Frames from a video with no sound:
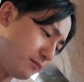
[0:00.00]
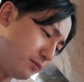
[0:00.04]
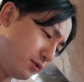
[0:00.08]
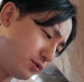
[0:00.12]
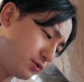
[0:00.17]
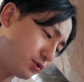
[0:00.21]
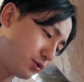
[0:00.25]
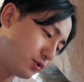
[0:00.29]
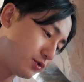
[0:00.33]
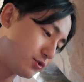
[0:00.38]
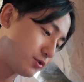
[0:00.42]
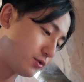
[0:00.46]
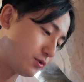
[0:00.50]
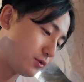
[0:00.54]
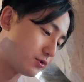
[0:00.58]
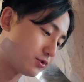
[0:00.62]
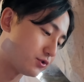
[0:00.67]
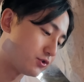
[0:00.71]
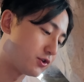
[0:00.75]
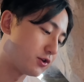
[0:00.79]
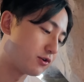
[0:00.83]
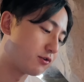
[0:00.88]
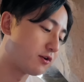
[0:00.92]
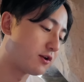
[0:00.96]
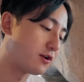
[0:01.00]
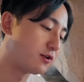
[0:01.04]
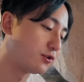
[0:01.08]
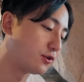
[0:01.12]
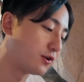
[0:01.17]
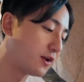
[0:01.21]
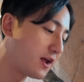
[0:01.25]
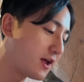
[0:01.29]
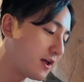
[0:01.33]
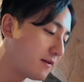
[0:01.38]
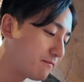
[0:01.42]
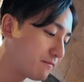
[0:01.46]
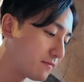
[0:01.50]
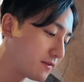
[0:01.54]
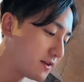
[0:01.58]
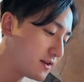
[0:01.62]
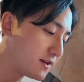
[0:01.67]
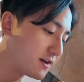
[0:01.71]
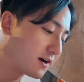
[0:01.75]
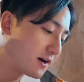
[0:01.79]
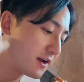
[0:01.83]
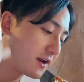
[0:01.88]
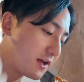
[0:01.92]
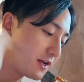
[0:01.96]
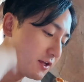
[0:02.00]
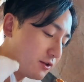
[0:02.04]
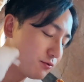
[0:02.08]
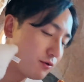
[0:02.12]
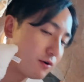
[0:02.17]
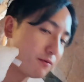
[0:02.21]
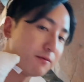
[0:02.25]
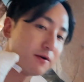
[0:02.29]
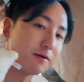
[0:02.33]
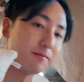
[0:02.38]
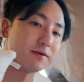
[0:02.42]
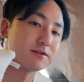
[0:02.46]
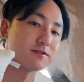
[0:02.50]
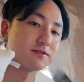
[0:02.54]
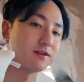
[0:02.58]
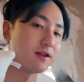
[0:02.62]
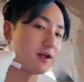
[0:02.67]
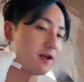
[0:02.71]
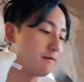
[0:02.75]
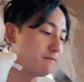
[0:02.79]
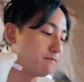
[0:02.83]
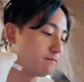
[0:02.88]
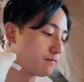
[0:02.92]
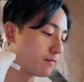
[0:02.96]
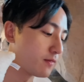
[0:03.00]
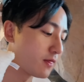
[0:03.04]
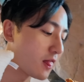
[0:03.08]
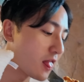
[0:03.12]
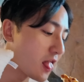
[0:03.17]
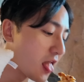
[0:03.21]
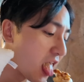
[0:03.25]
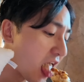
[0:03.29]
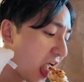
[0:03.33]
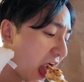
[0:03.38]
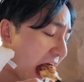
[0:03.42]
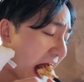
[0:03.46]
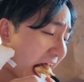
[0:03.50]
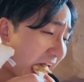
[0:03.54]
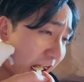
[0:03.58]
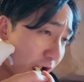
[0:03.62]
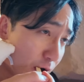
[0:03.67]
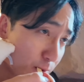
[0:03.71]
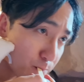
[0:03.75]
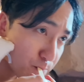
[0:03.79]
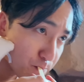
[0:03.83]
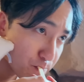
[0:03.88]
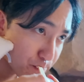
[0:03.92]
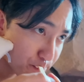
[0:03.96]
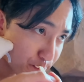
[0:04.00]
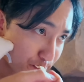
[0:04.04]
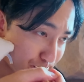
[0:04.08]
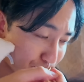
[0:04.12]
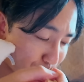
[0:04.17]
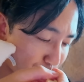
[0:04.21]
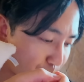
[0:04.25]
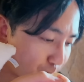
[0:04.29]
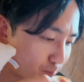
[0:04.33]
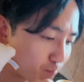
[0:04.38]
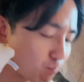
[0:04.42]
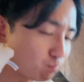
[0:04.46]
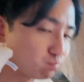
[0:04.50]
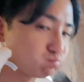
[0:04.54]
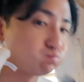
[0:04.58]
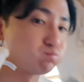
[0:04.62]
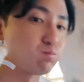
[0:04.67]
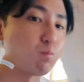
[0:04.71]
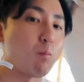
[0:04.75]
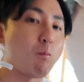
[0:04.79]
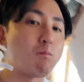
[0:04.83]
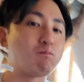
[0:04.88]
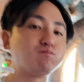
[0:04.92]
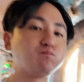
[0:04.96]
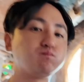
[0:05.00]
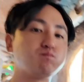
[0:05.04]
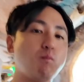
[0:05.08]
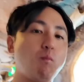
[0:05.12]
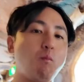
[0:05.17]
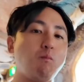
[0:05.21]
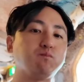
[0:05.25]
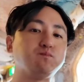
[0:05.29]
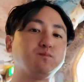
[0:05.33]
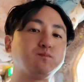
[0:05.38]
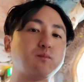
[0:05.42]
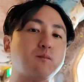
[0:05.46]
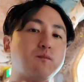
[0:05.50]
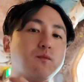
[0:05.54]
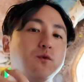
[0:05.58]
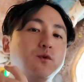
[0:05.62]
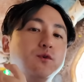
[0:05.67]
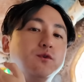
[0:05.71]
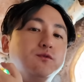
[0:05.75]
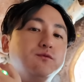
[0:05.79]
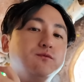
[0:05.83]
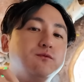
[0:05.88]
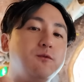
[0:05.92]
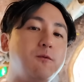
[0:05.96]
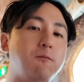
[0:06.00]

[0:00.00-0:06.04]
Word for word: もう少し多くしてくれるとねいいかなとは思いますねうんほいう